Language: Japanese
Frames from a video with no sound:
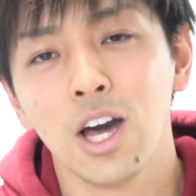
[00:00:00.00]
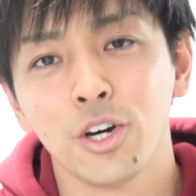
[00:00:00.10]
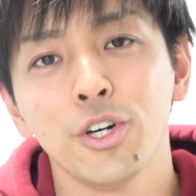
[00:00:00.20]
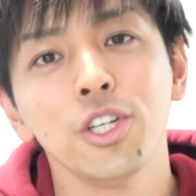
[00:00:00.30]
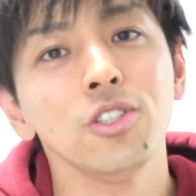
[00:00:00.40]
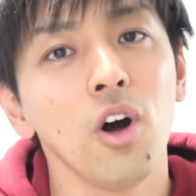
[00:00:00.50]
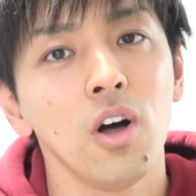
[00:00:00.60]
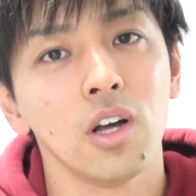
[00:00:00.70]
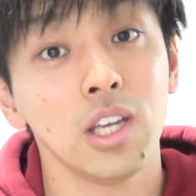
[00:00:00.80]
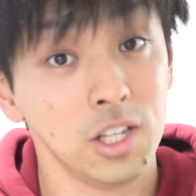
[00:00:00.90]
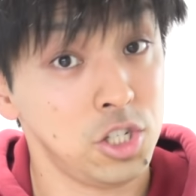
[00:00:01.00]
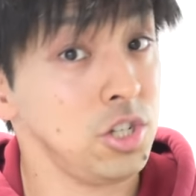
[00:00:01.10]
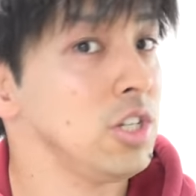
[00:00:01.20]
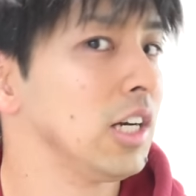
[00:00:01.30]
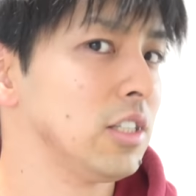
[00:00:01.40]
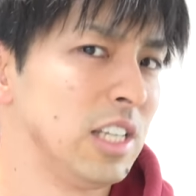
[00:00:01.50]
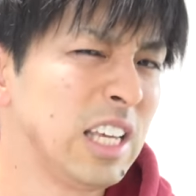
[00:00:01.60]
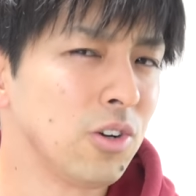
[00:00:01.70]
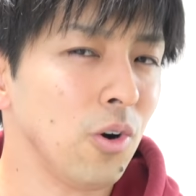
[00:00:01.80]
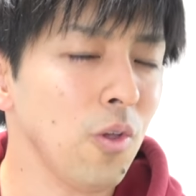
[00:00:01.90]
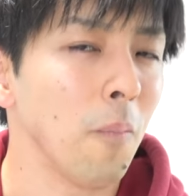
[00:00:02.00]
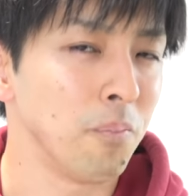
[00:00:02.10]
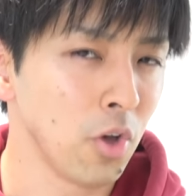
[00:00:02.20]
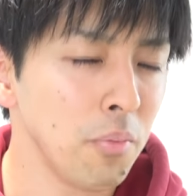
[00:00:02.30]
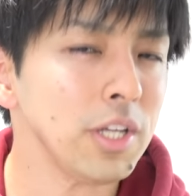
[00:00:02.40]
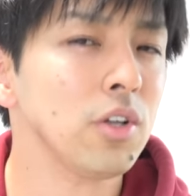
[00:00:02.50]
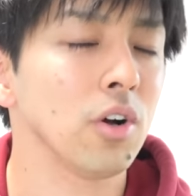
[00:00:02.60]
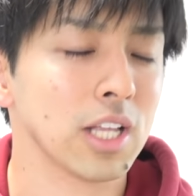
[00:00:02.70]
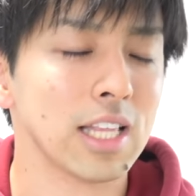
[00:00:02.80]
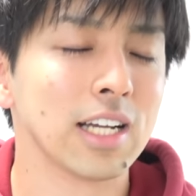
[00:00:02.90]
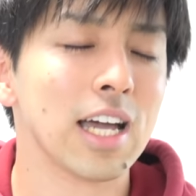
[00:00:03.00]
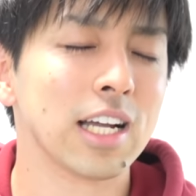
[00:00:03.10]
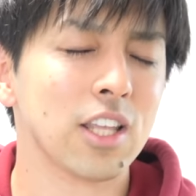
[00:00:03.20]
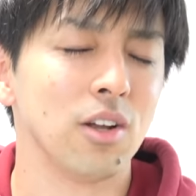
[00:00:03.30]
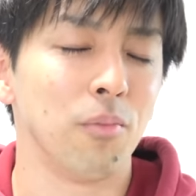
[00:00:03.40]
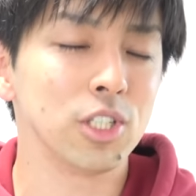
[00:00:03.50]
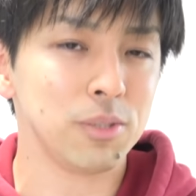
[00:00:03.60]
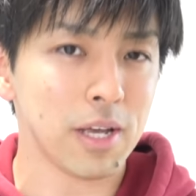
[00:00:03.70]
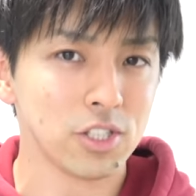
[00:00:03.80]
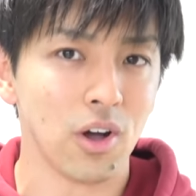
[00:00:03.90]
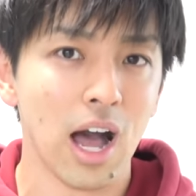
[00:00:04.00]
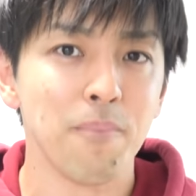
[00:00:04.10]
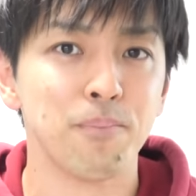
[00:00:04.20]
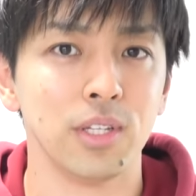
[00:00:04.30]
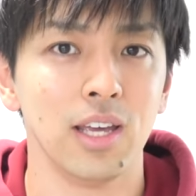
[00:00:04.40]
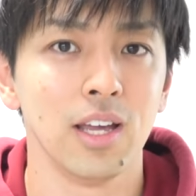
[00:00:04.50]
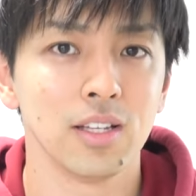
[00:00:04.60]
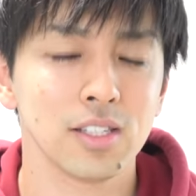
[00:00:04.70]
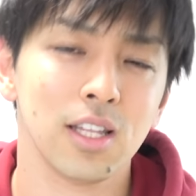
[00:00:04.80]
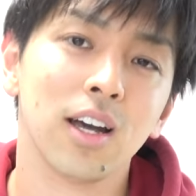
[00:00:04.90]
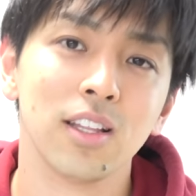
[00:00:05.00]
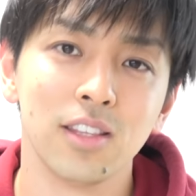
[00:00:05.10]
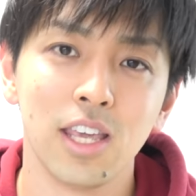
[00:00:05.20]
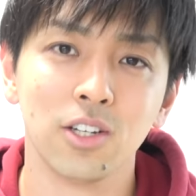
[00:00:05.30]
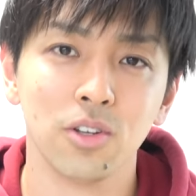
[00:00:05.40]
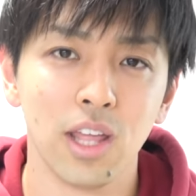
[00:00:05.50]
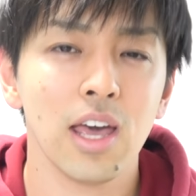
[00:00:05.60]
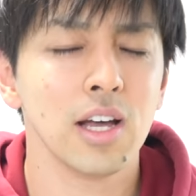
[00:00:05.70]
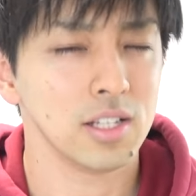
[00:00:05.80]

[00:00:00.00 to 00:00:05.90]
冬の12月以降の伸びと戦い方のモチベーションアップにつながっていくので